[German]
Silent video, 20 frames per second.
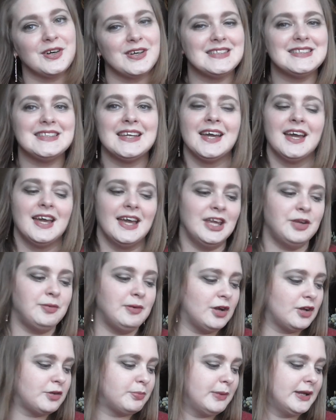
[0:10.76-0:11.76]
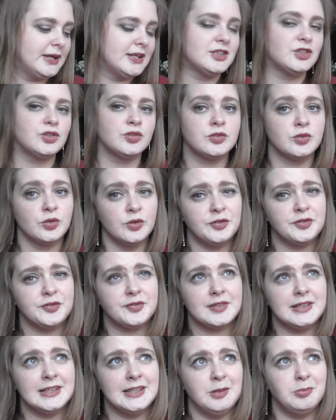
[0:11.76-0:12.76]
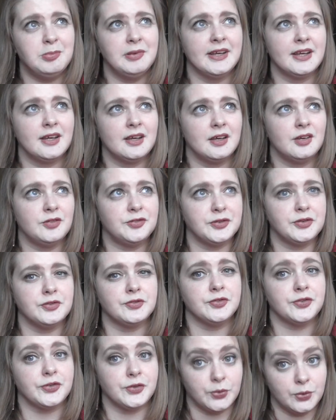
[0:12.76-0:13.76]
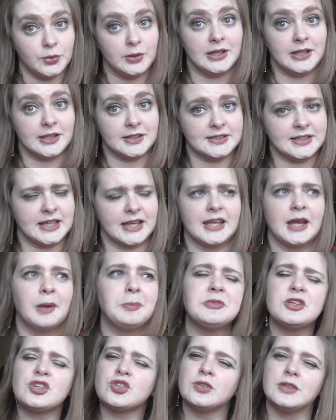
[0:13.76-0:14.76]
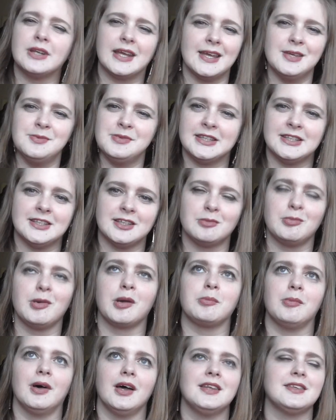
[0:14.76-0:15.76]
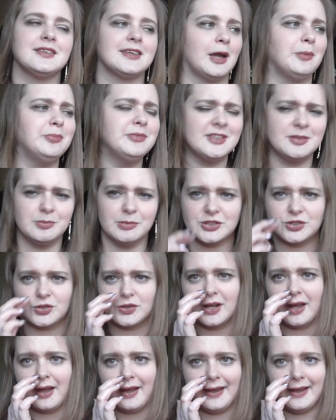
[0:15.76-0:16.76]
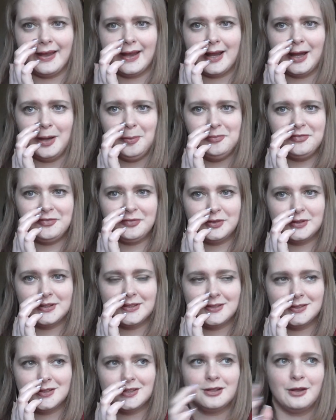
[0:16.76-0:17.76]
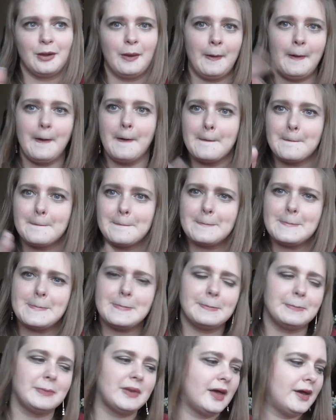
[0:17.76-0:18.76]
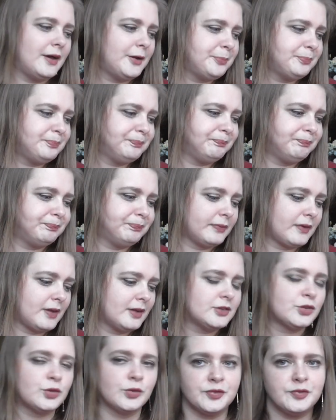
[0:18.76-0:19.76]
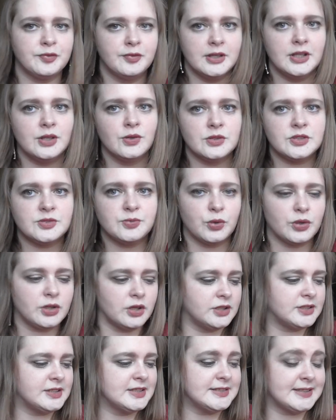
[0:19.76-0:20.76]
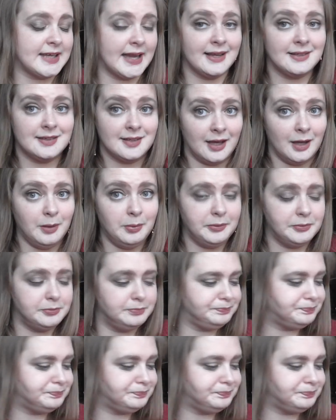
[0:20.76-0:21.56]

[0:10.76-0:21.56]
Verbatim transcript: Gott, ich will euch meine Duftlieblinge für den Frühling zeigen. Ich habe das schon ewig nicht mehr gemacht. Ich habe da mal so eine Reihe gehabt von den ähm, Duftvideos, wo ich euch die gezeigt habe.